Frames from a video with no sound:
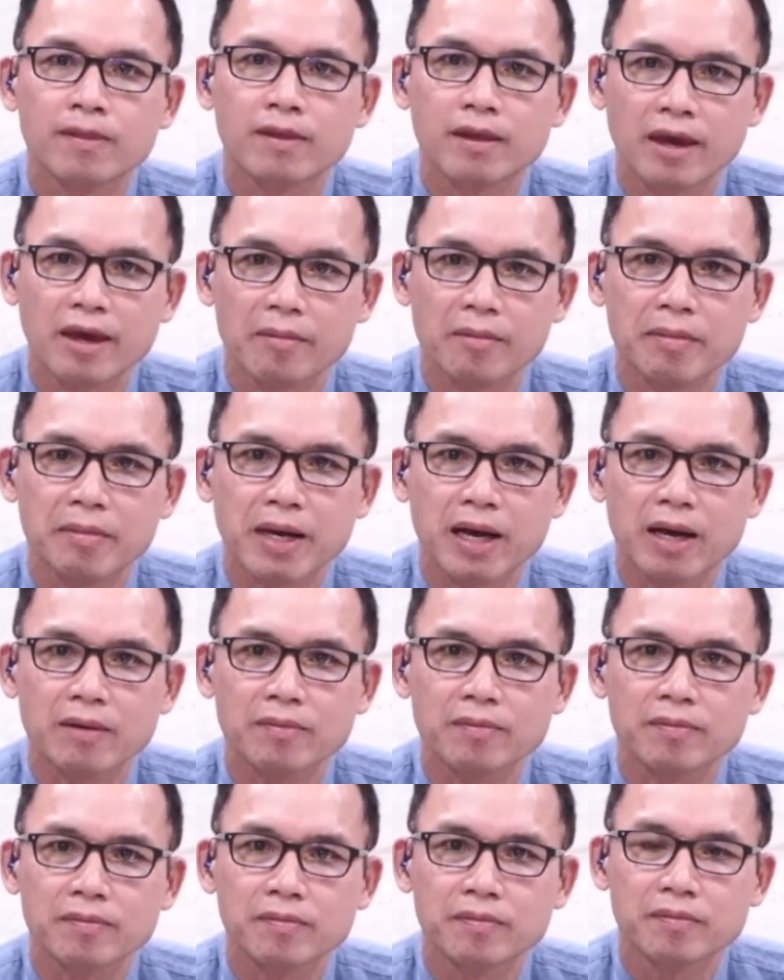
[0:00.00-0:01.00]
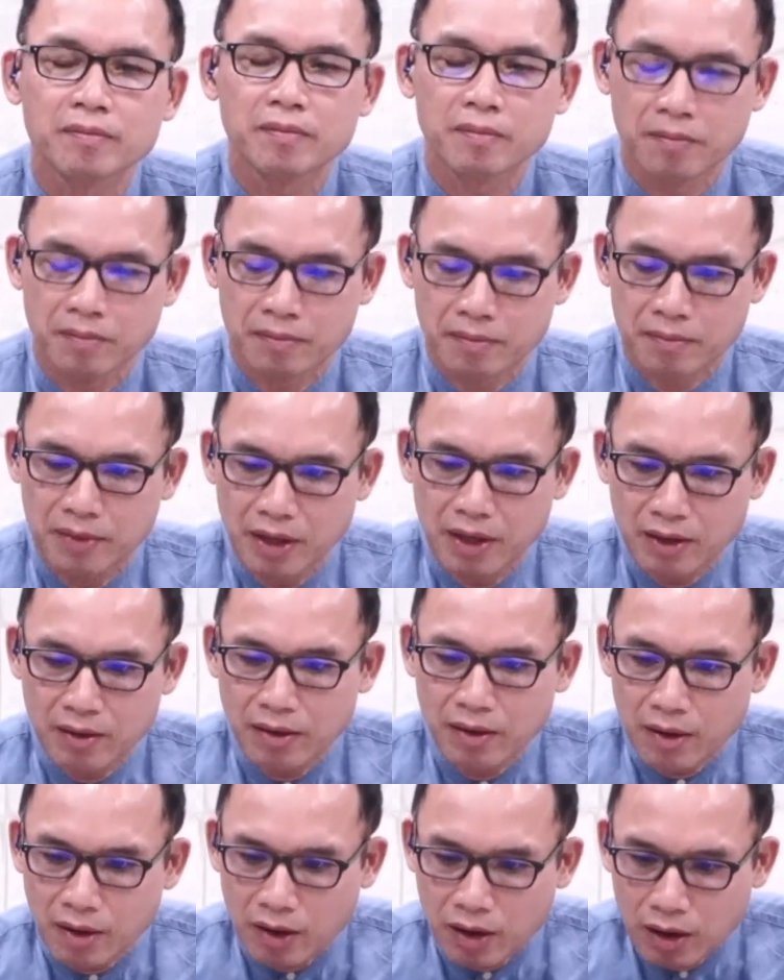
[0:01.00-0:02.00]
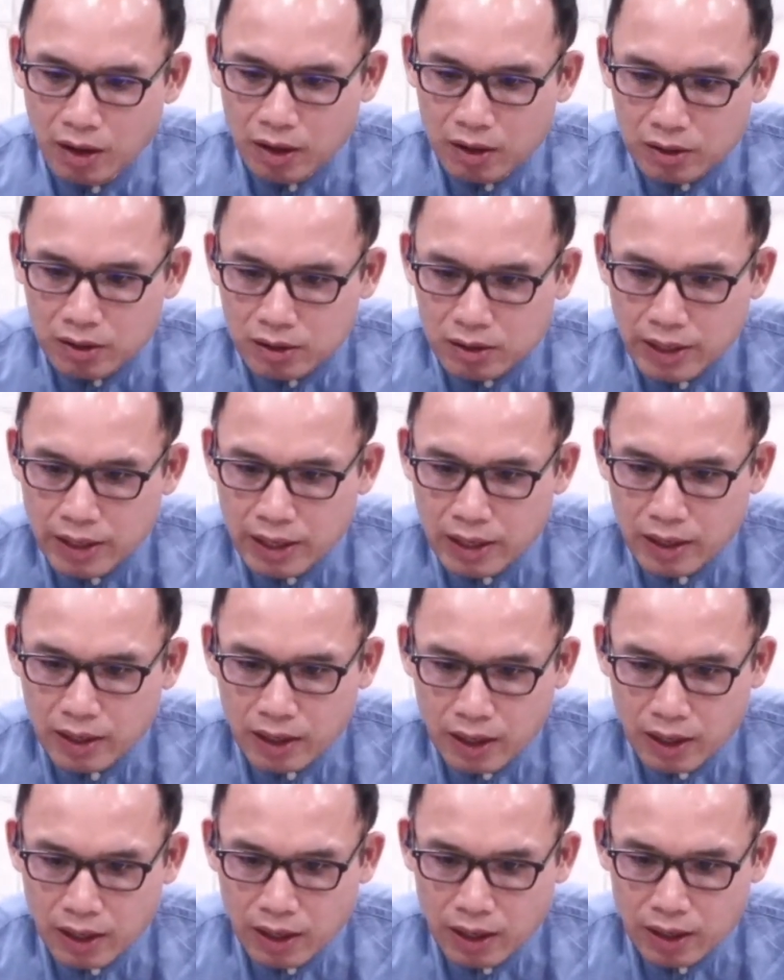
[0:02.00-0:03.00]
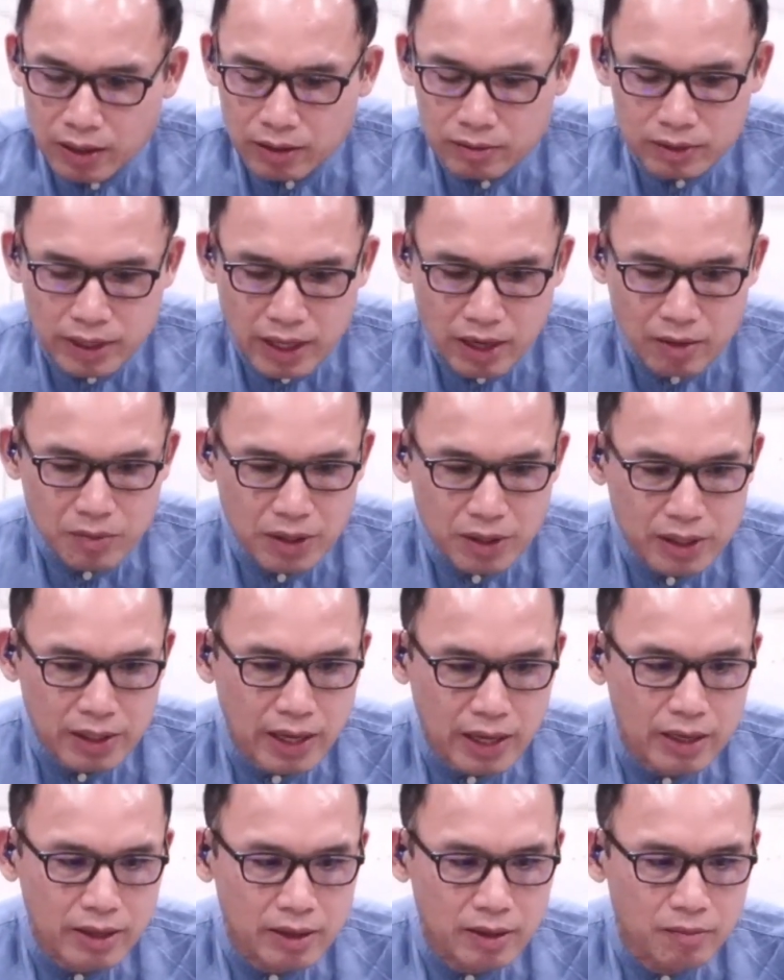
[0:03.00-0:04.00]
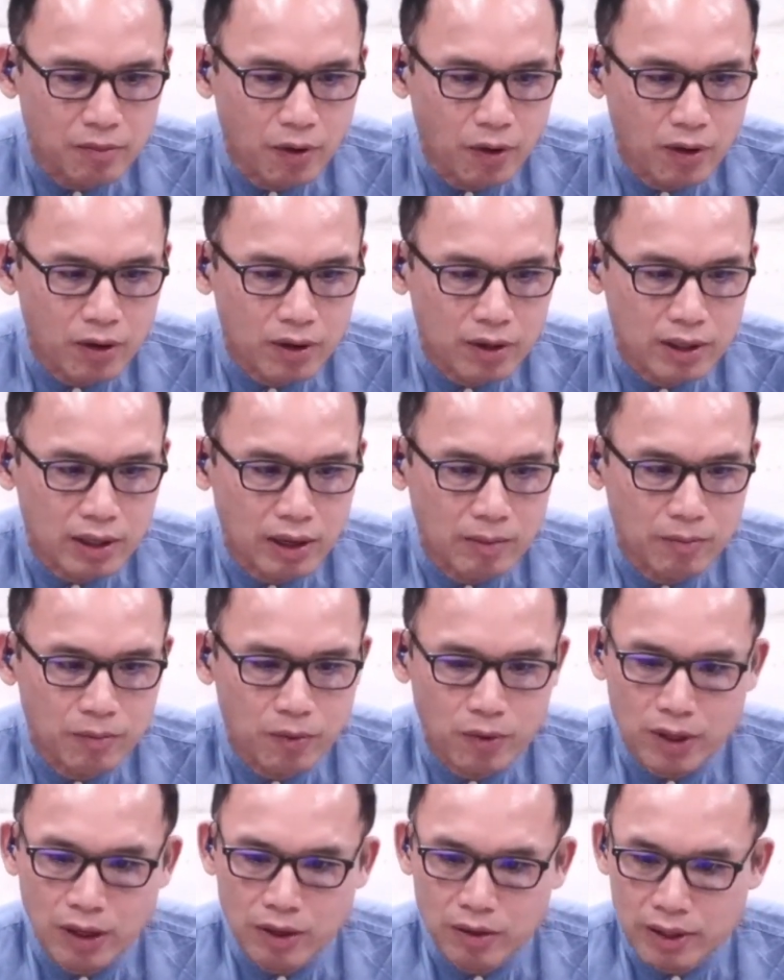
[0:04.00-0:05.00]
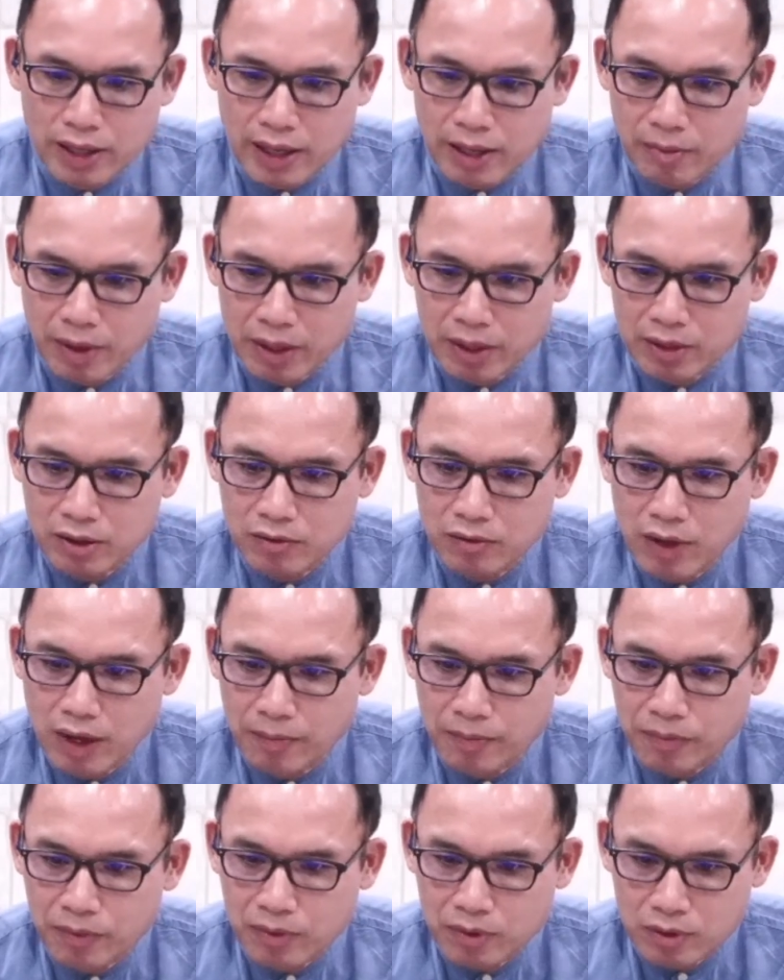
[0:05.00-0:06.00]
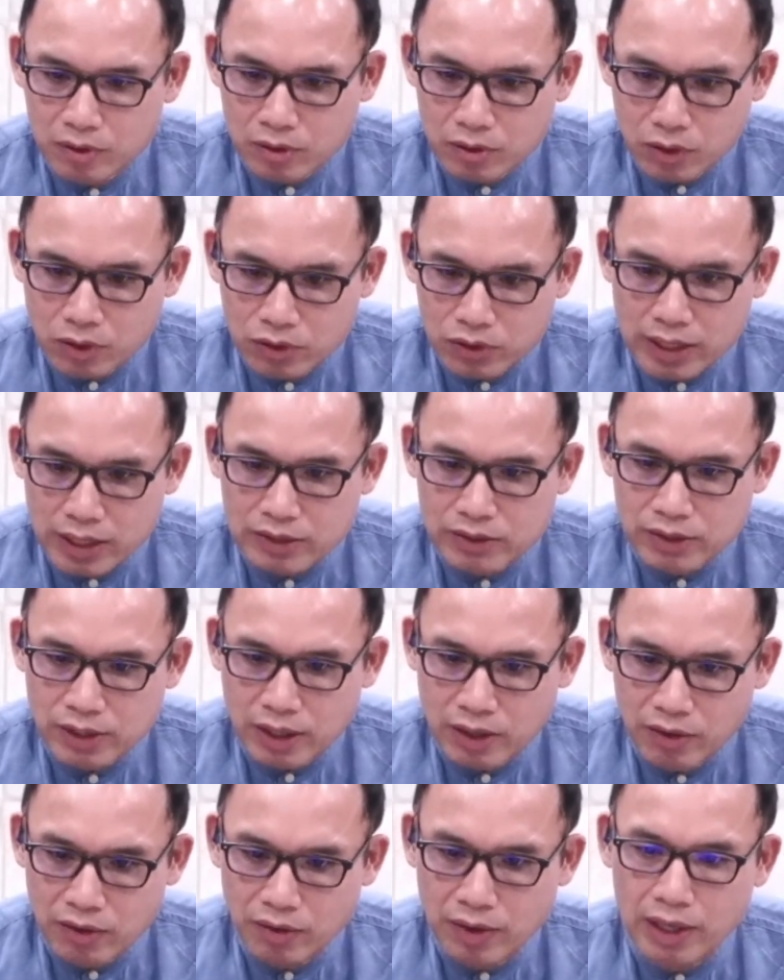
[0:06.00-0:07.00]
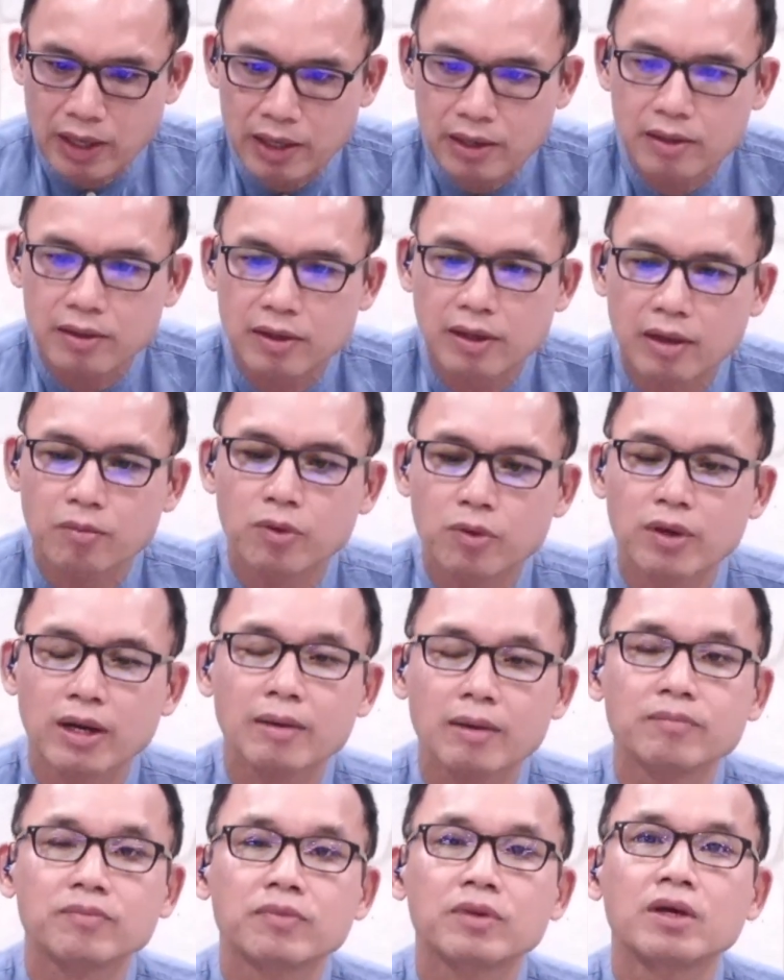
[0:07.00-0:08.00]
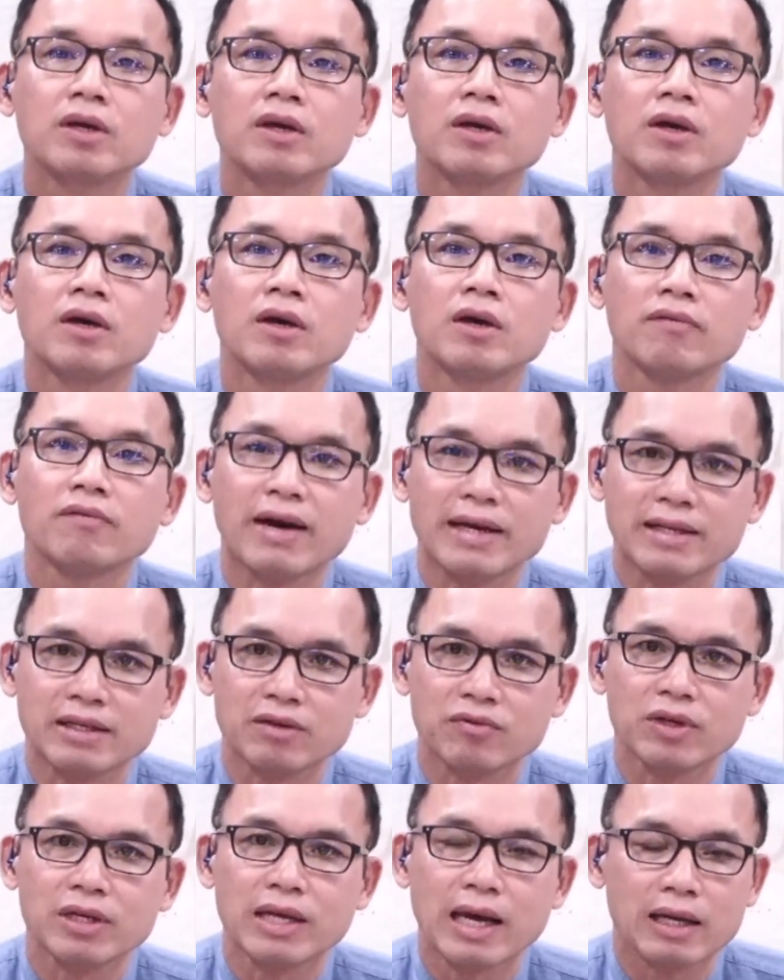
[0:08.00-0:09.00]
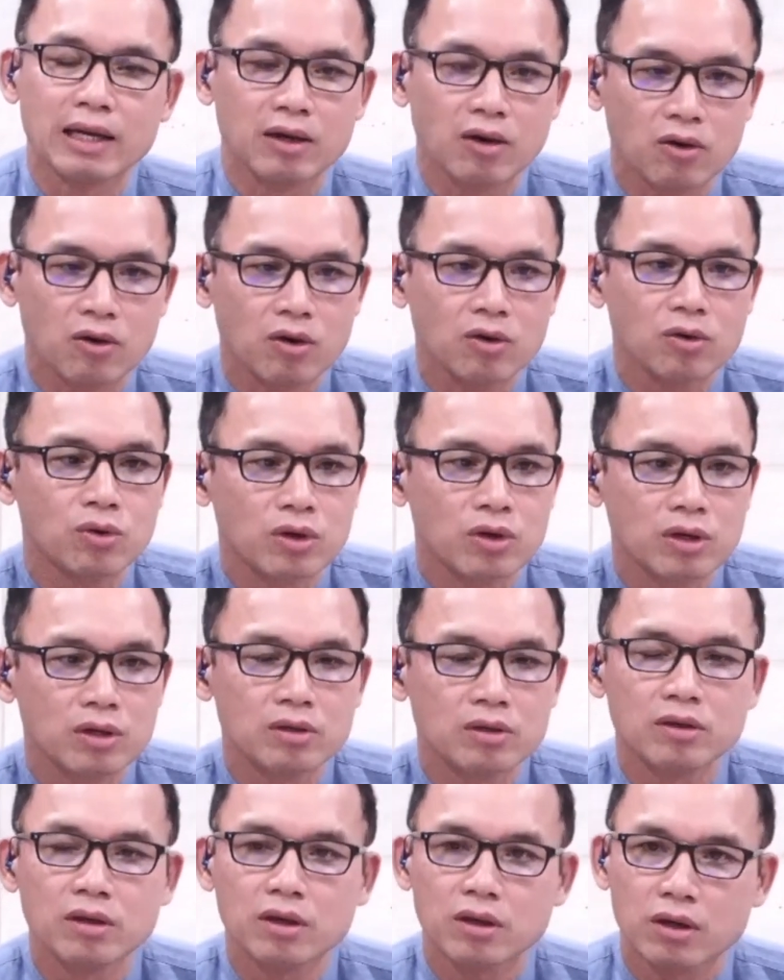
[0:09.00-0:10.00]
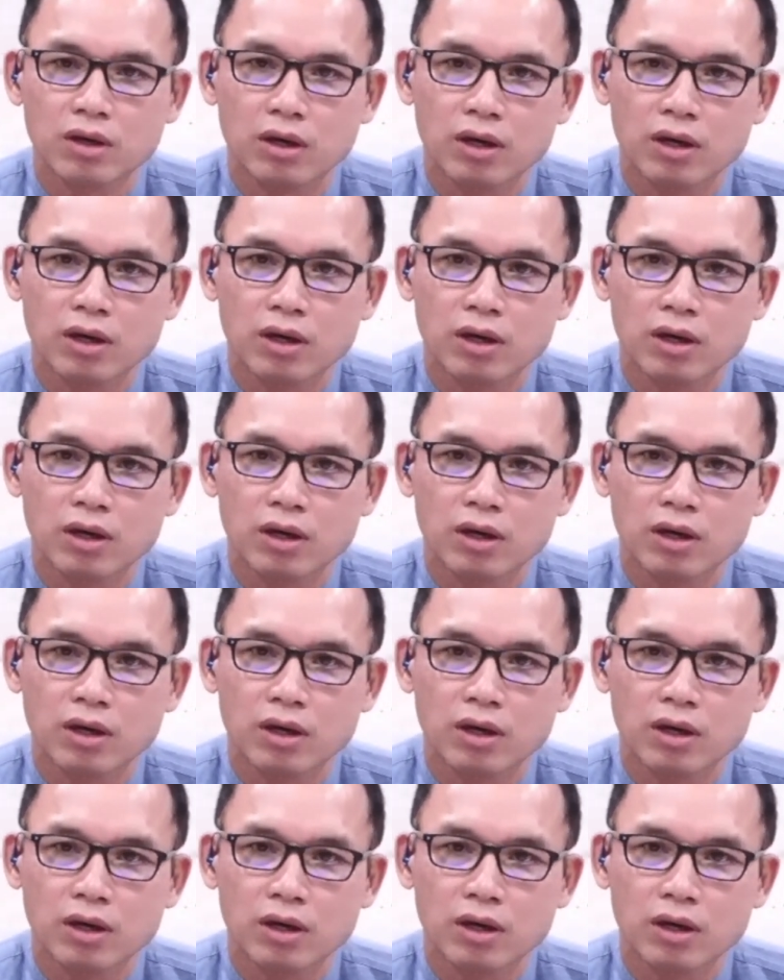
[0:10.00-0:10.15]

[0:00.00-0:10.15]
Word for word: เอเมนไหมครับนะในเนมีได้บอกกับพวกเราได้บันทึกว่าชนชาติอิสราเอลเหนือนั้นผู้นำฝ่ายจิตวิญญาณเขาก็ลุกขึ้น แล้วก็